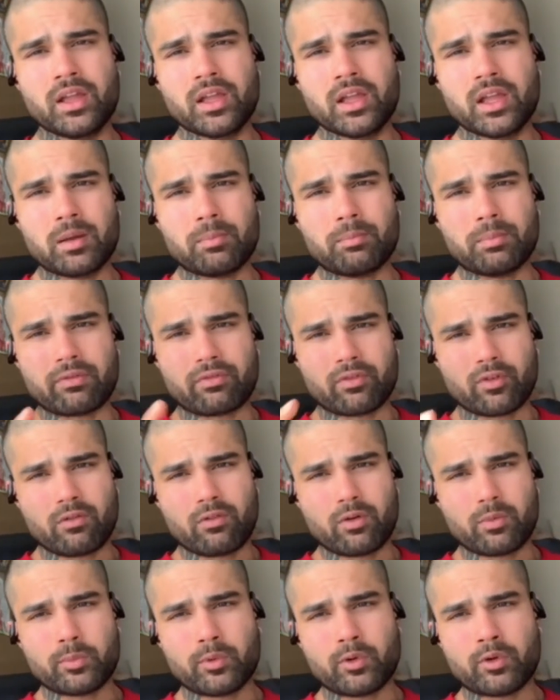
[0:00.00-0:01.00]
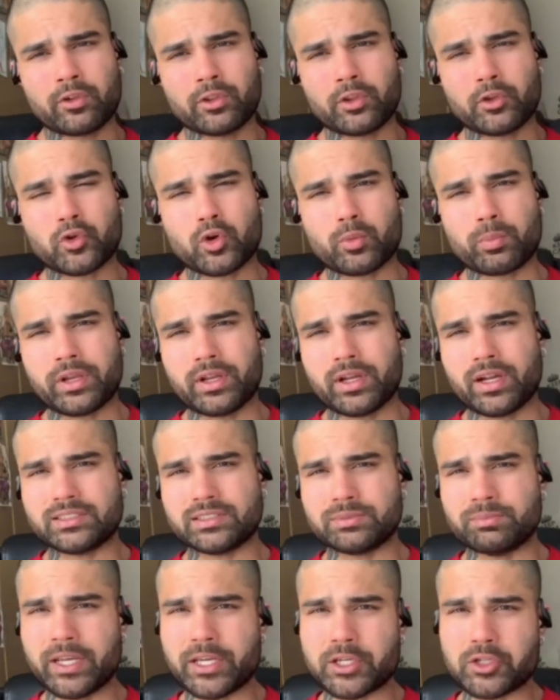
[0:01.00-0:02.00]
बिफोर मूव द टॉपिक गैस
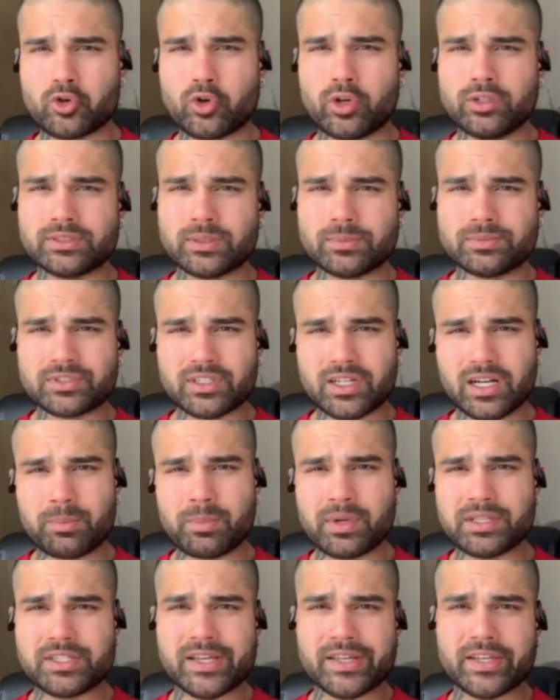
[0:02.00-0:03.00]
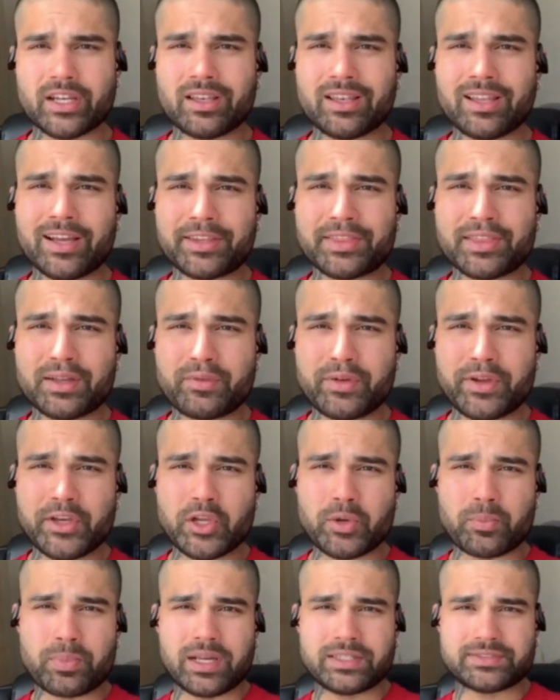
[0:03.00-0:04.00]
मेक श्योर यू सब्सक्राइब माई चैनल लाइक द वीडियो
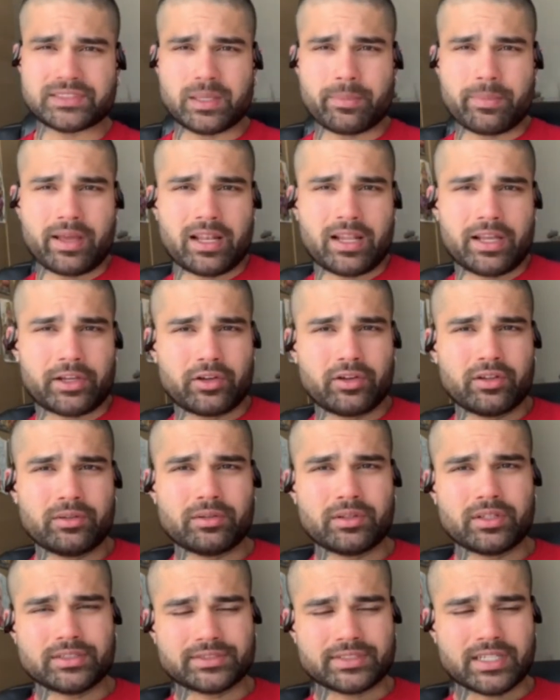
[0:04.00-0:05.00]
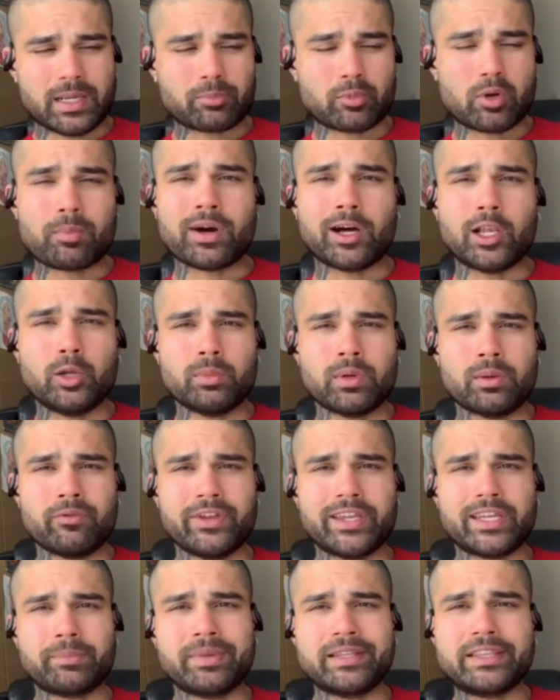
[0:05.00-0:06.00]
the द लाइक ऑन जैसे आपको मालूम है
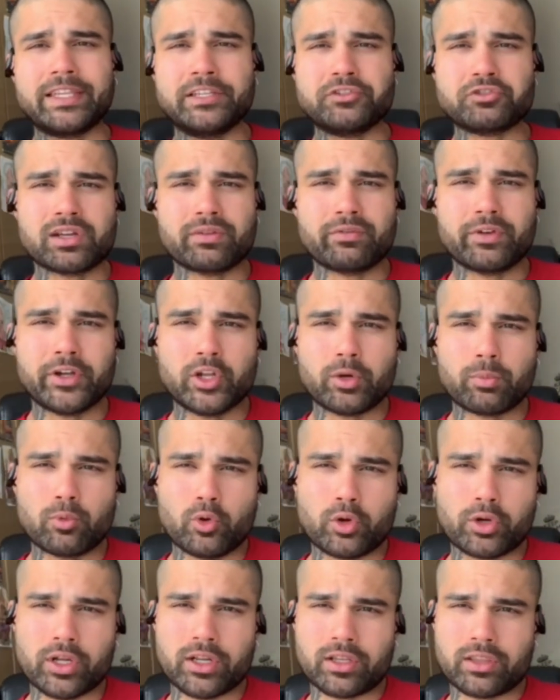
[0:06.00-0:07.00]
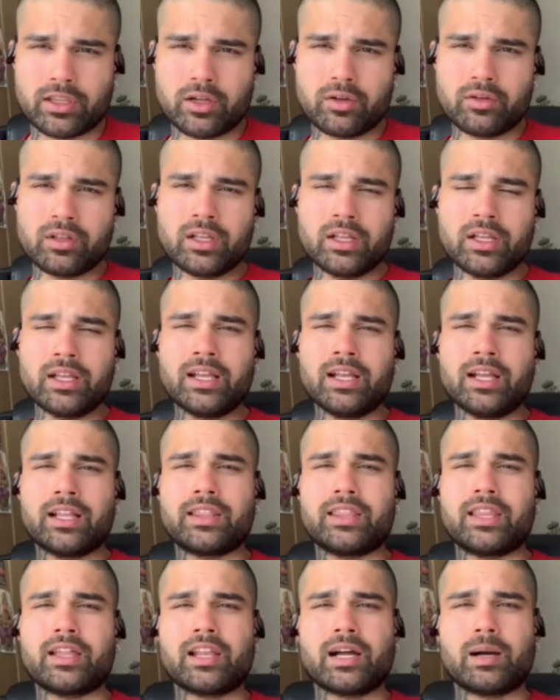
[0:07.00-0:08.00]
वीक में तीन चार वीडियो अपलोड करता हूँ
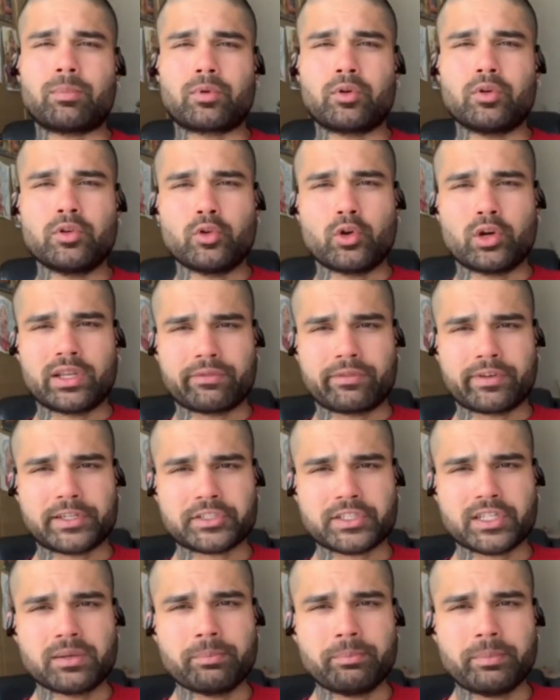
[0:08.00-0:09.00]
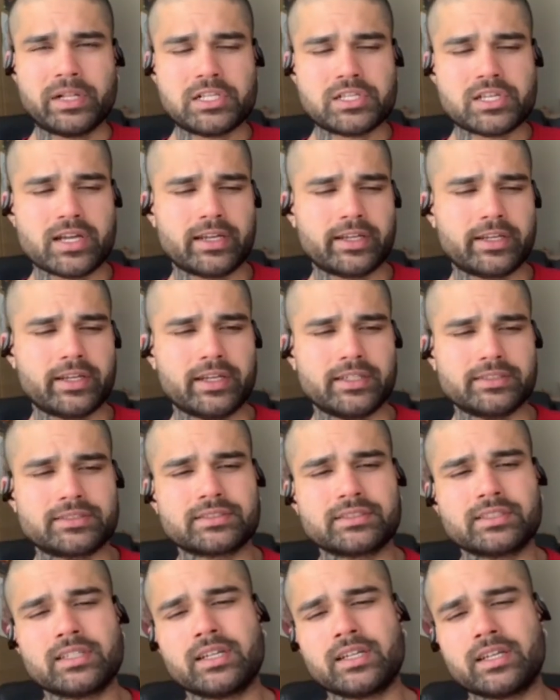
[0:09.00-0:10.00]
देन आपको नोटिफिकेशन मिल जाएगी गैस
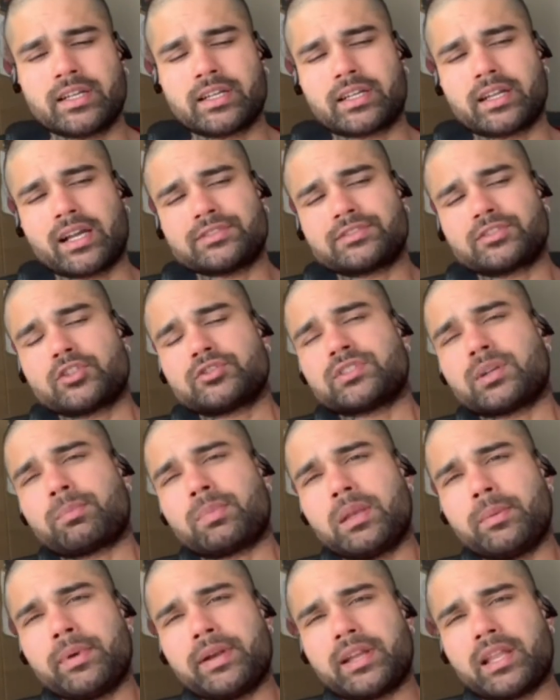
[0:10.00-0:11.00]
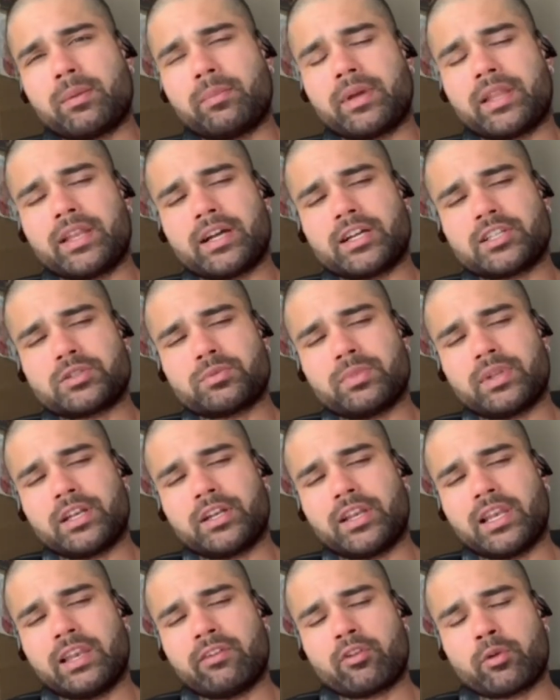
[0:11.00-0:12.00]
गैस जो सप्लीमेंट है मैंने आज मेरे
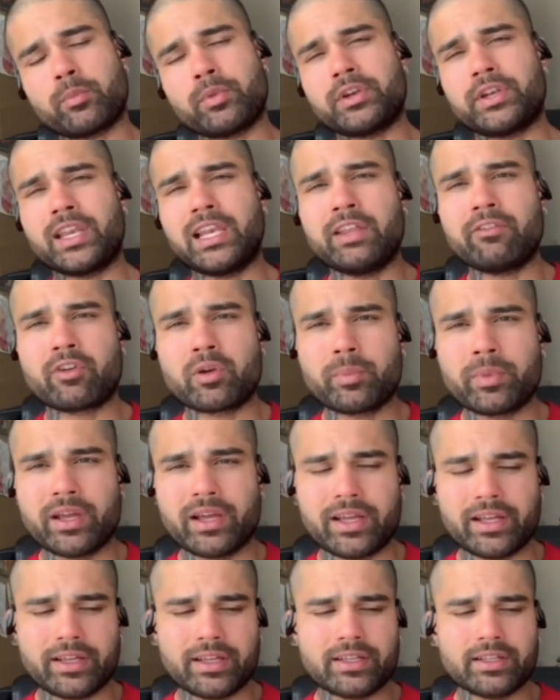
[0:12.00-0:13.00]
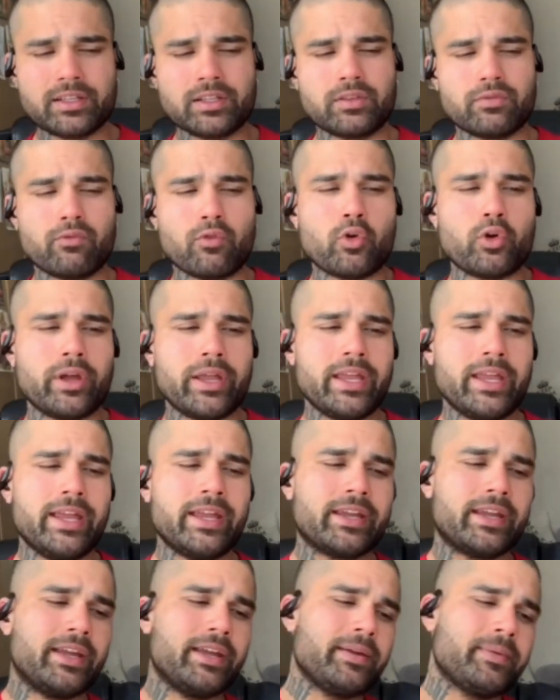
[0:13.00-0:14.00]
डिलीवरी में डिलीवरी में आए हैं वो है एक
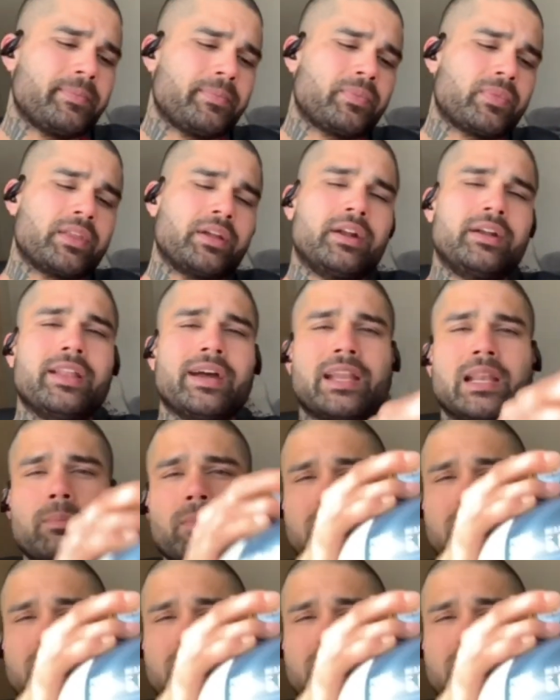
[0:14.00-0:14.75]
है डायरामाइस